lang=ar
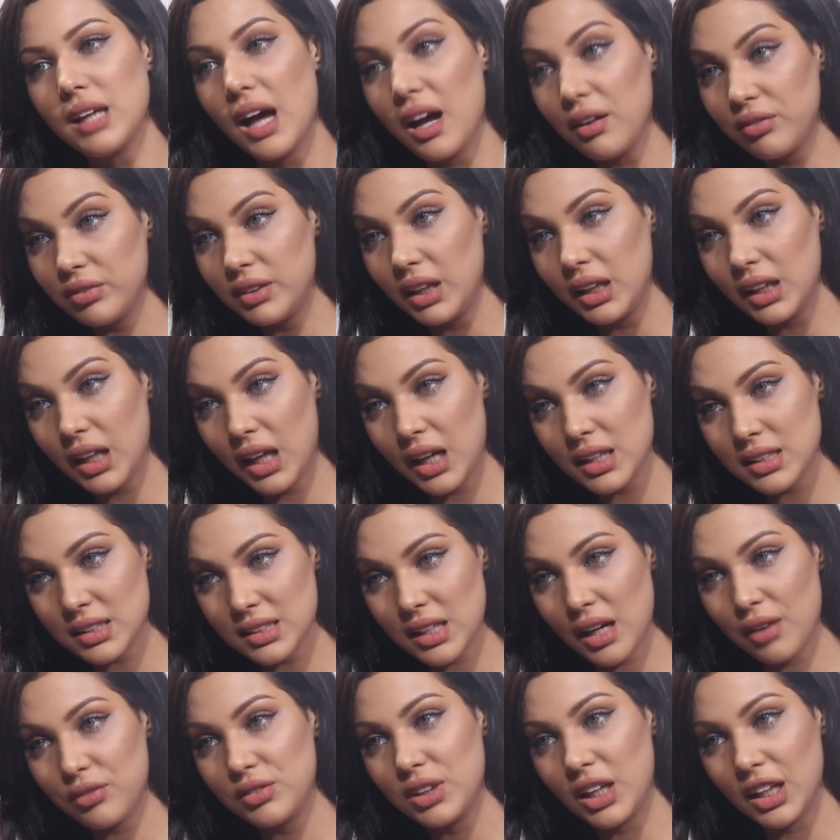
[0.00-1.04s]
تحافظي على راسك
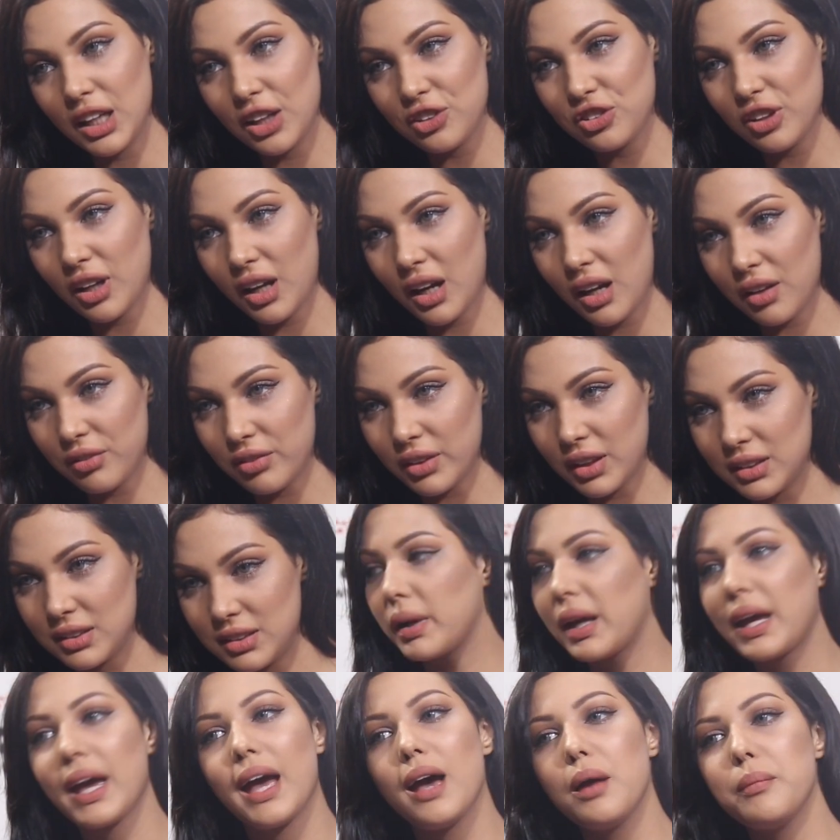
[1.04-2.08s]
تحافظي على شرفك
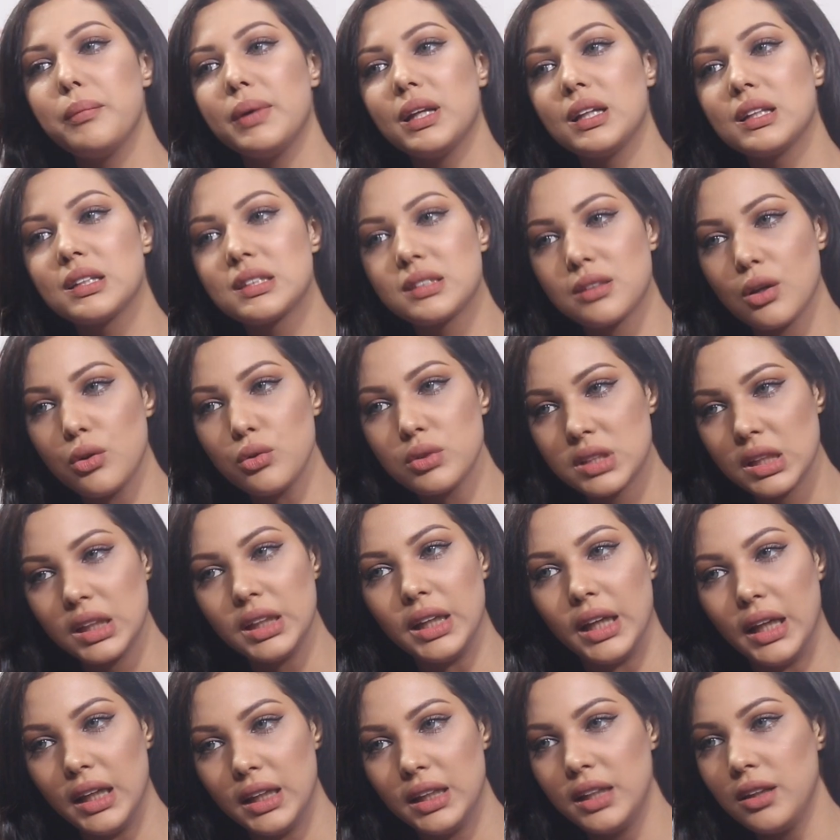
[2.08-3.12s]
كامل صوتي
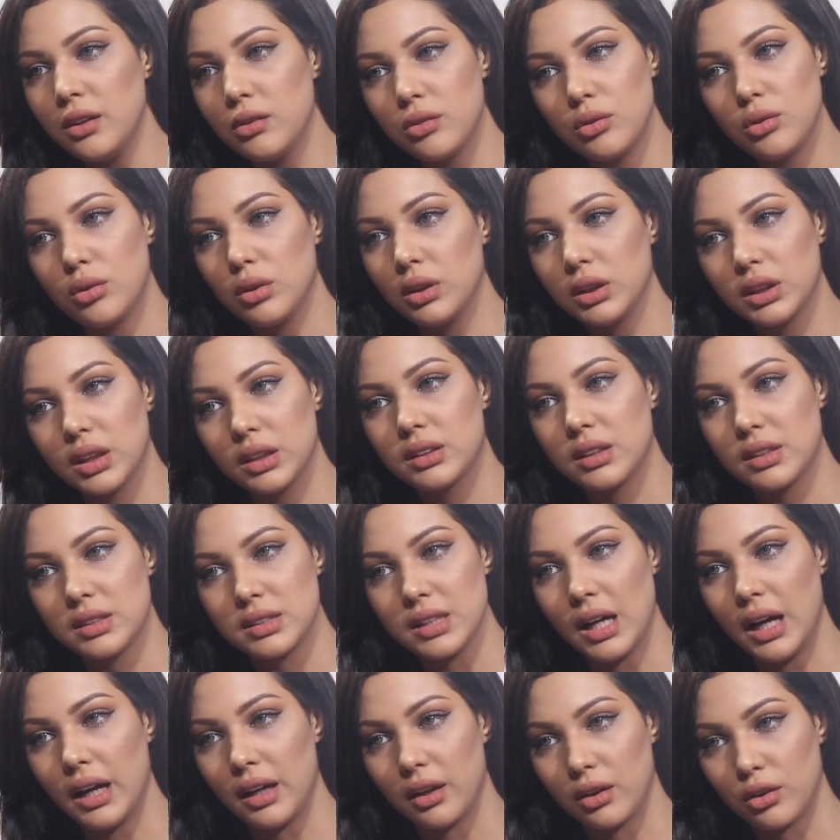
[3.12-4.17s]
نعليه ونقول ضد
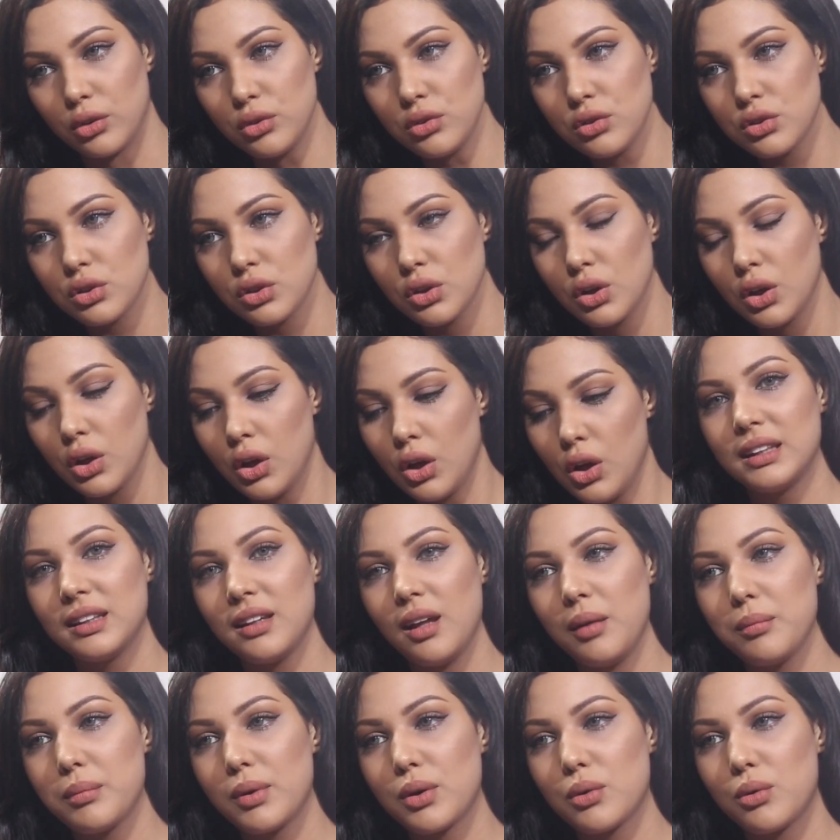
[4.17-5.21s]
التحرش
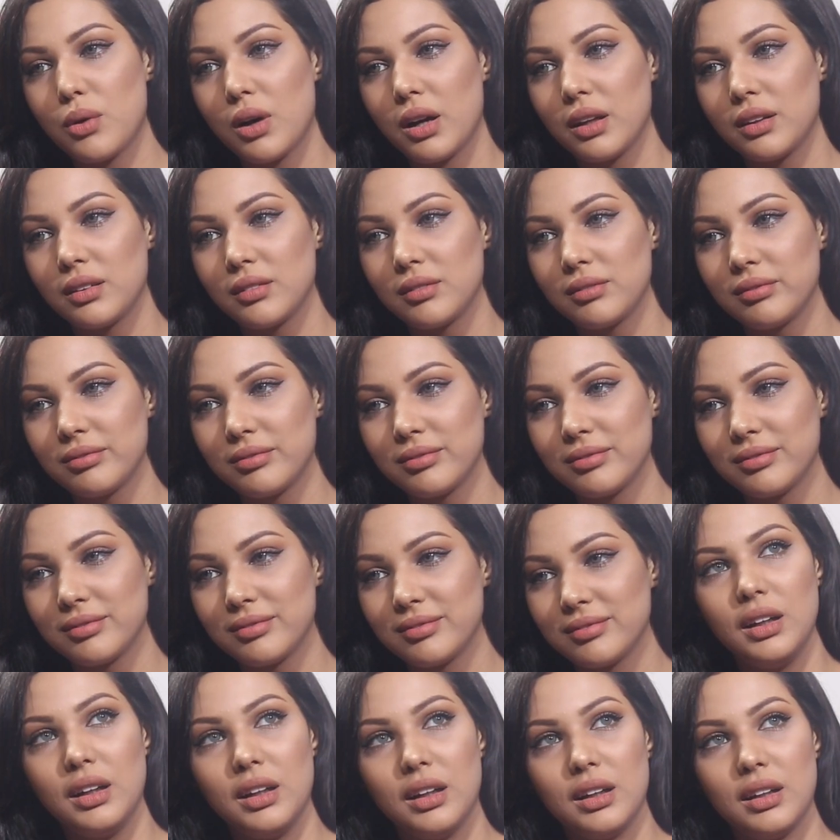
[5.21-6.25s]
نمبر 1
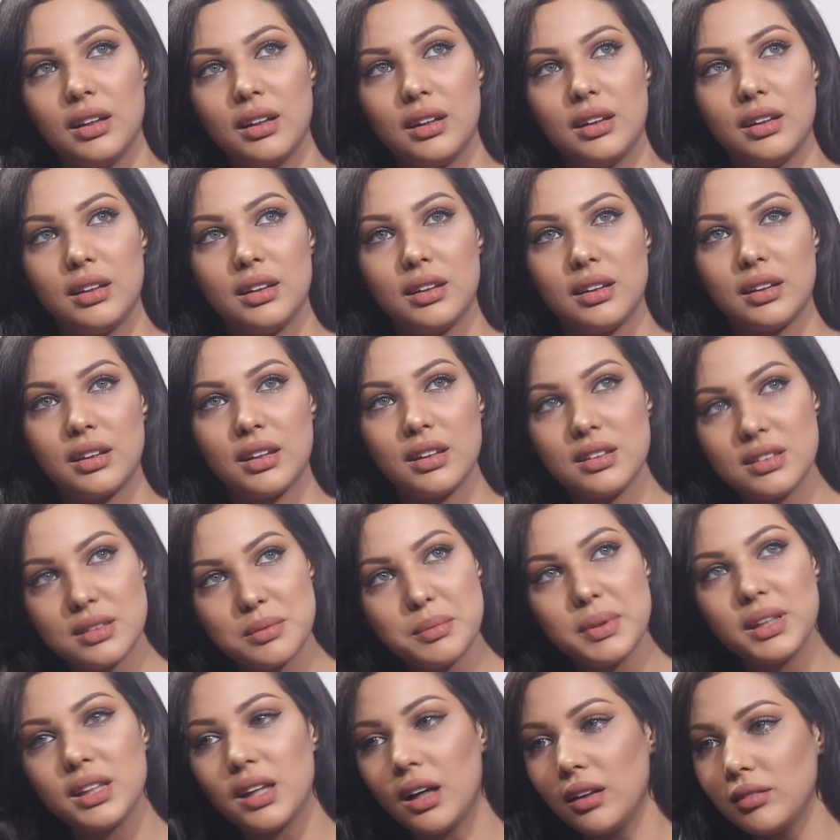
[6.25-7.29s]
آه
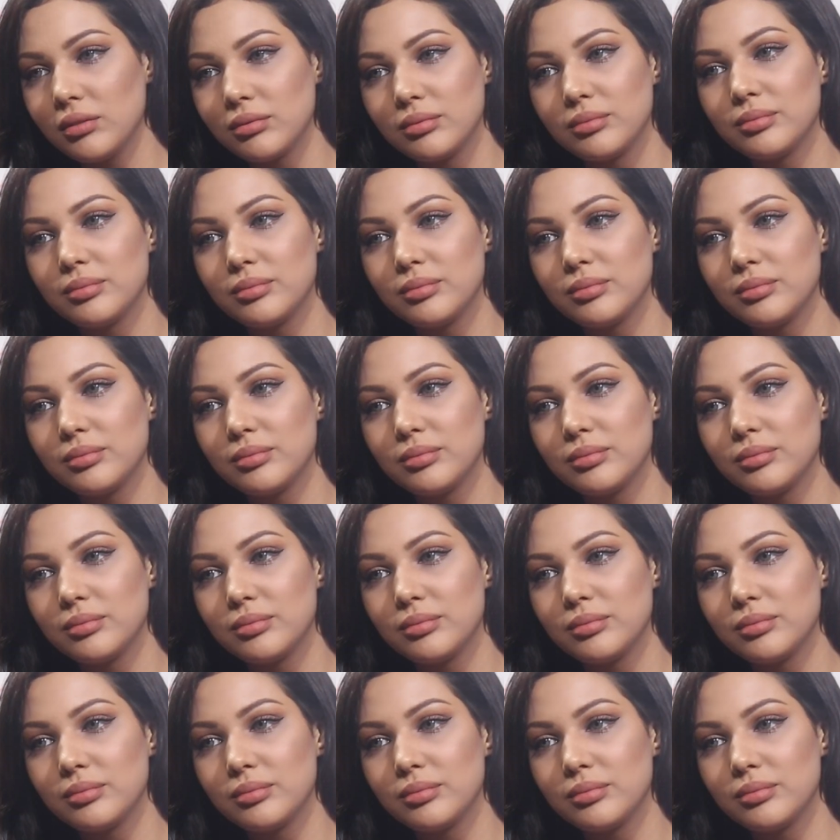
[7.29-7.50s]
كنتمنى